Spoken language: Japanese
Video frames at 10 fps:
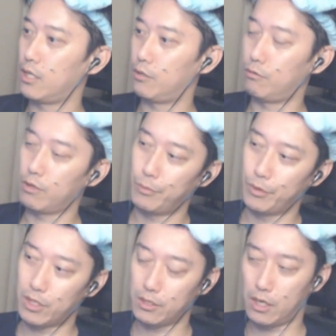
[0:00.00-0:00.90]
あの俺、
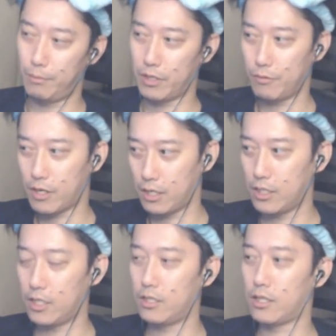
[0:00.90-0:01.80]
モダンあんまりわか
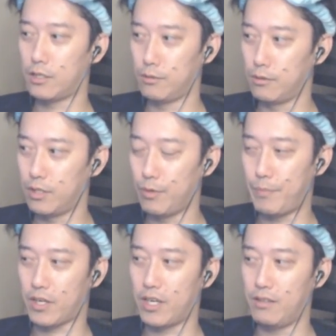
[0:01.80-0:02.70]
んないんだけど、でもやっ
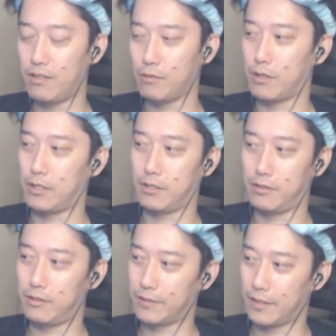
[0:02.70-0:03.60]
ぱ剣なのかなっ
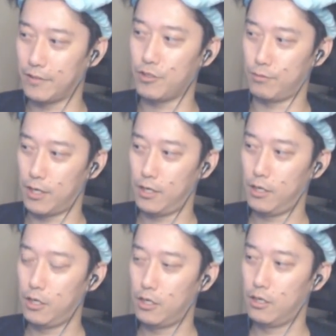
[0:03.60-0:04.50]
て感じるわ。
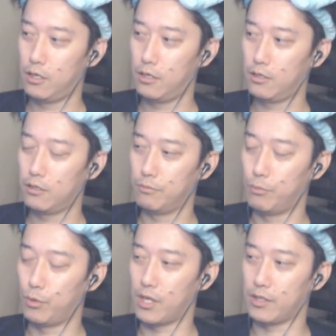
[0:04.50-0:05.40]

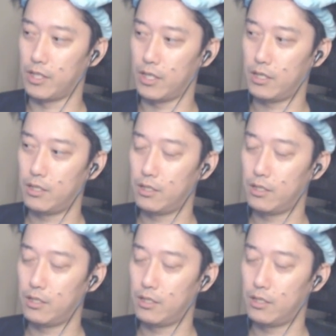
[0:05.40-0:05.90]
モダンで。